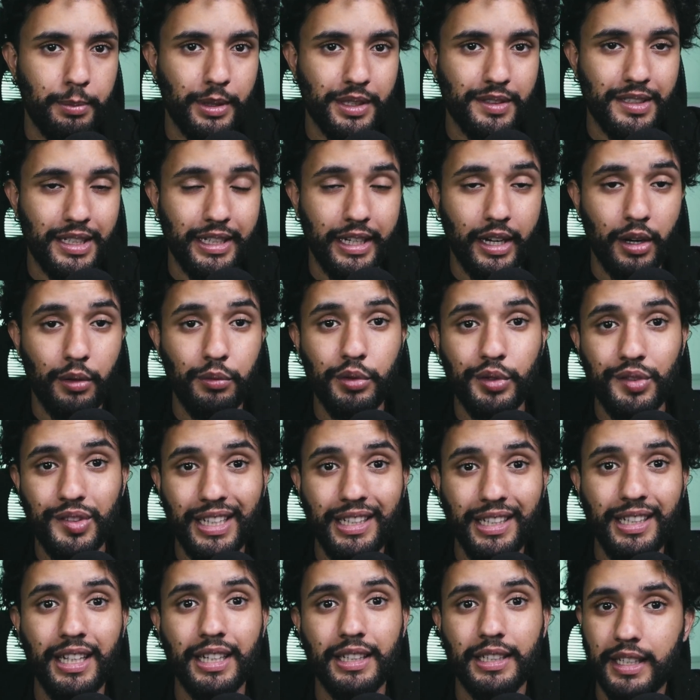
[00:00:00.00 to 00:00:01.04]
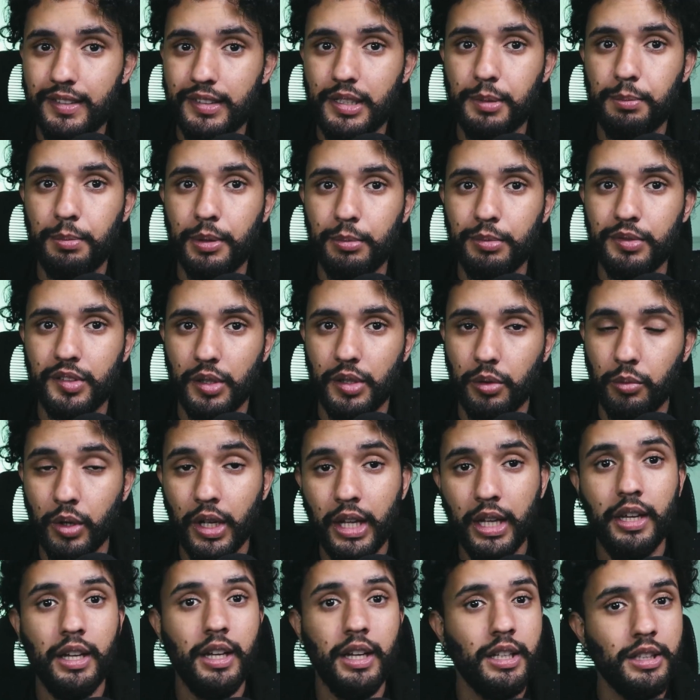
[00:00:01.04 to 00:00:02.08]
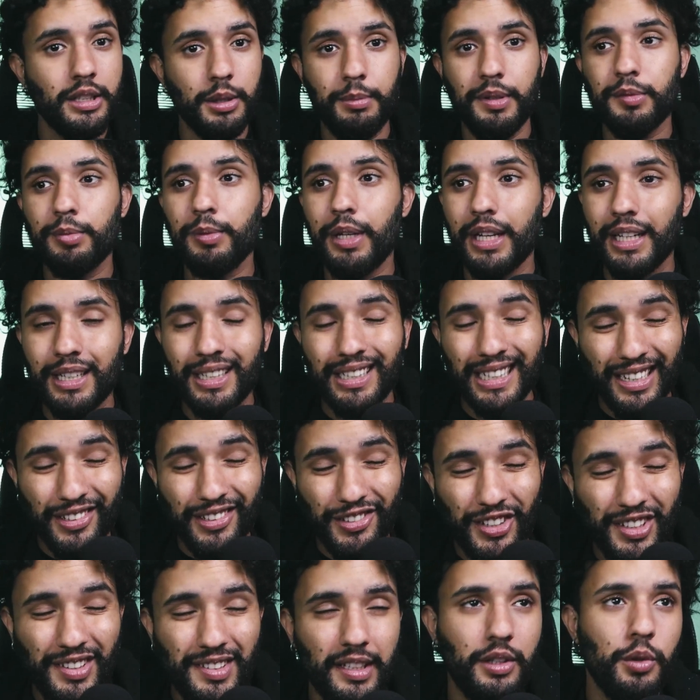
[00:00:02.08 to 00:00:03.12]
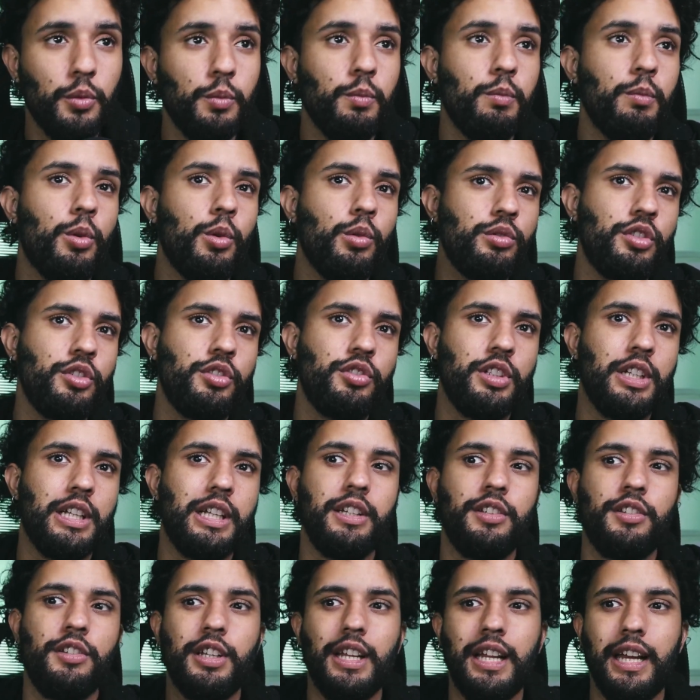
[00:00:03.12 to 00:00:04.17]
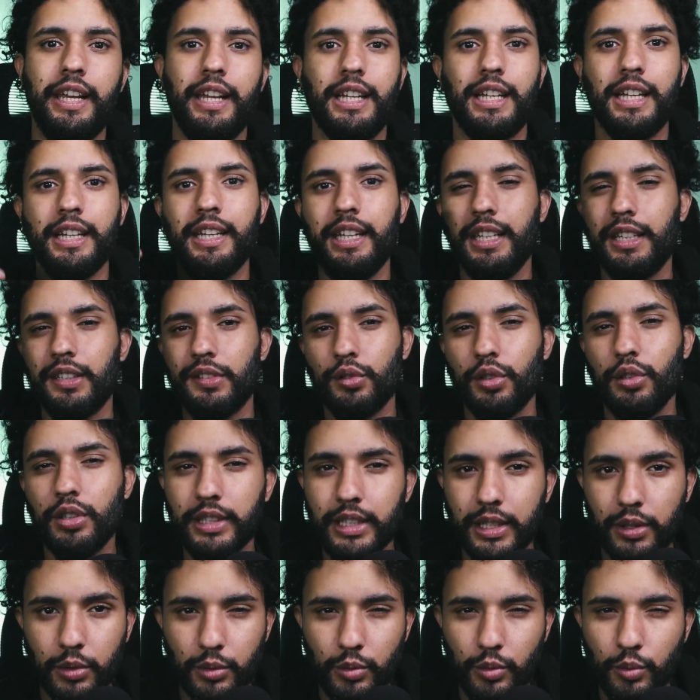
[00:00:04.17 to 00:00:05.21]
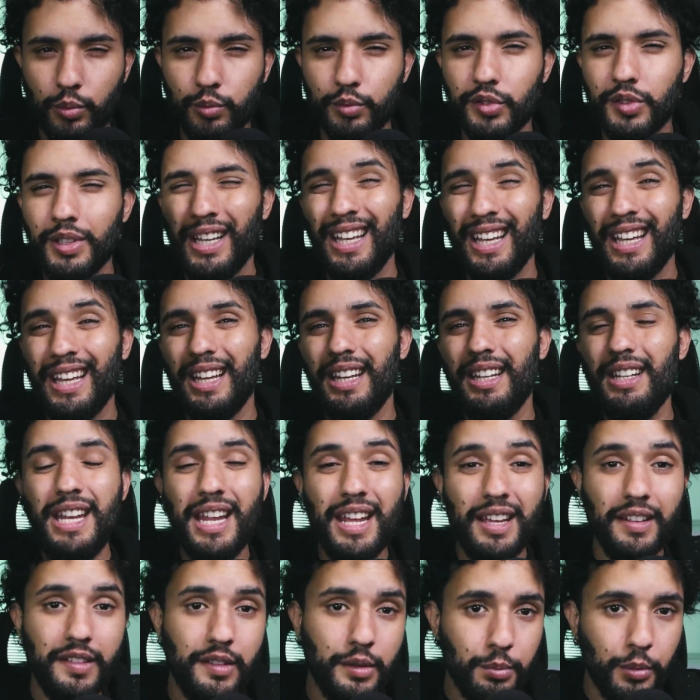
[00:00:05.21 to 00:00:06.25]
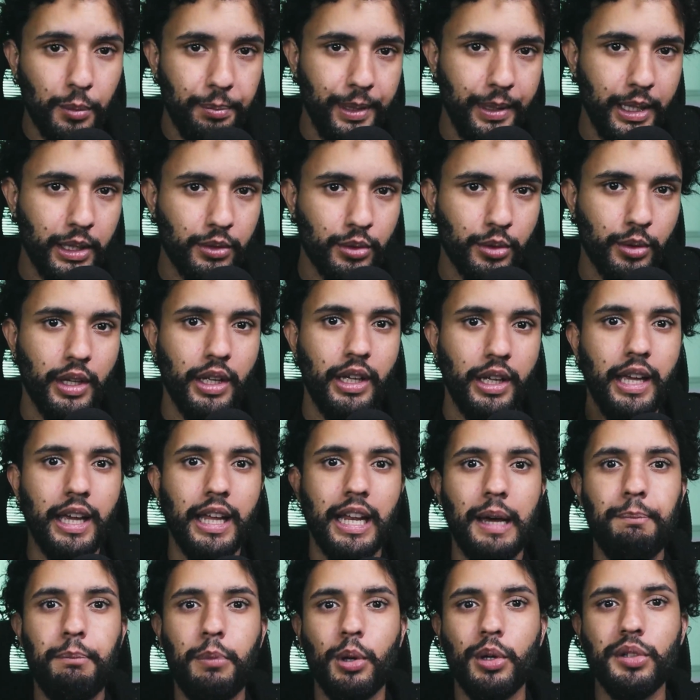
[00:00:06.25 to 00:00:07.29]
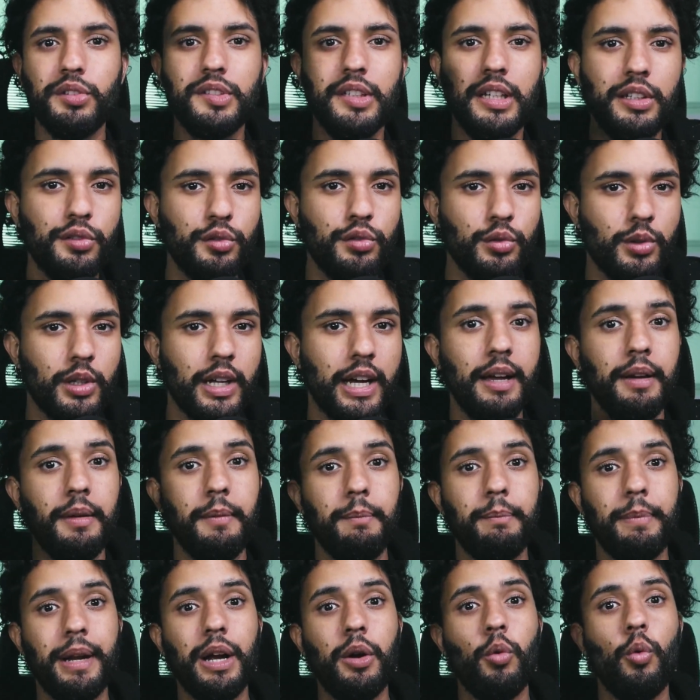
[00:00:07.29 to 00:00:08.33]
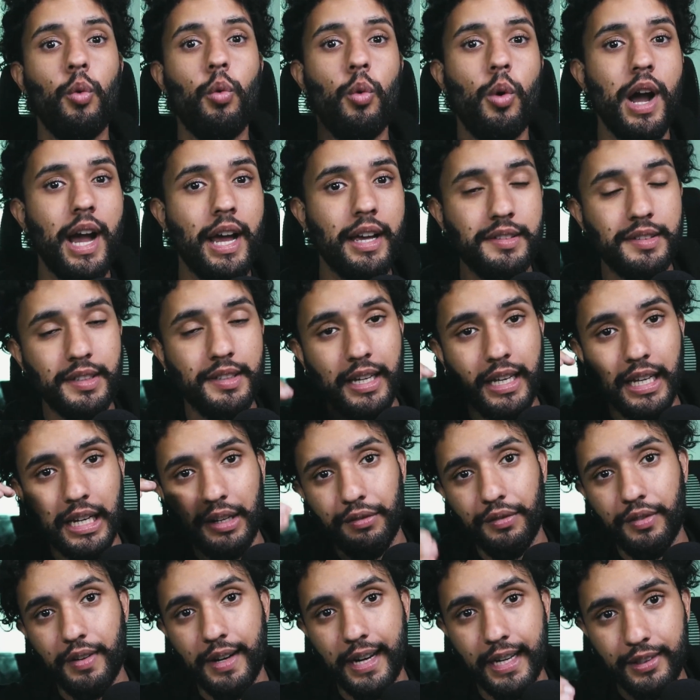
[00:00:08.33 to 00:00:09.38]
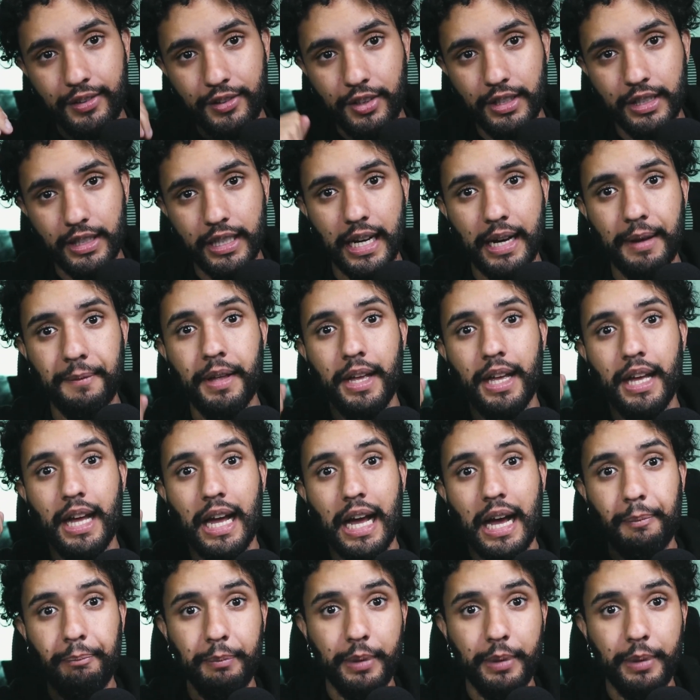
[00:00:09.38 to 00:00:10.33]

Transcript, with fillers: empresarial você quer dar essa permissão. Então, mesmo que a agência tenha um monte de cliente lá e ela queira só dar alguns, nesse momento ela pode selecionar para quais ela vai te dar a